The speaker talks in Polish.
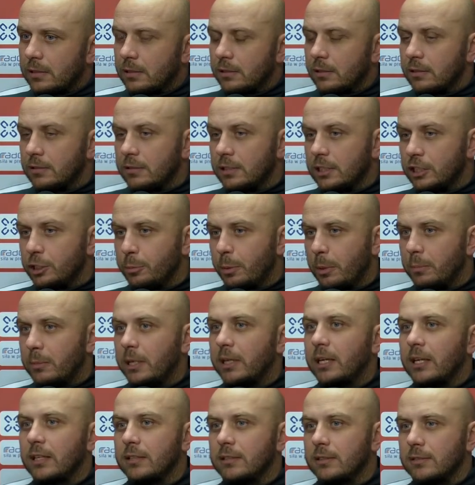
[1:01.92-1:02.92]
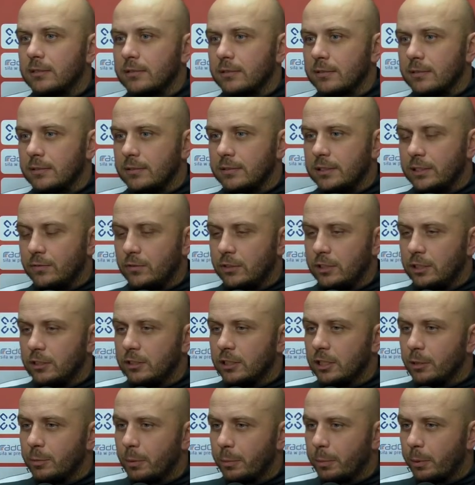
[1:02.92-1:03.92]
To znaczy pemakat akurat, e, zawodnik,
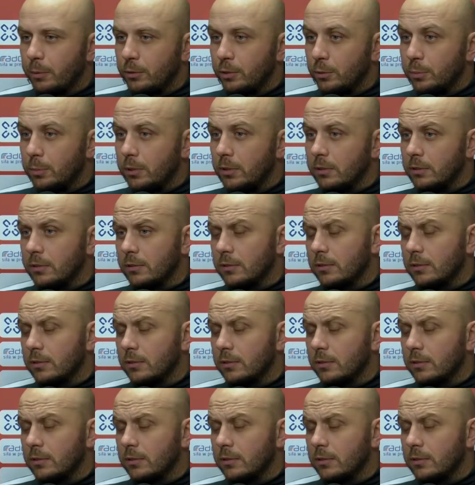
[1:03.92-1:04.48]
który popełnił błąd,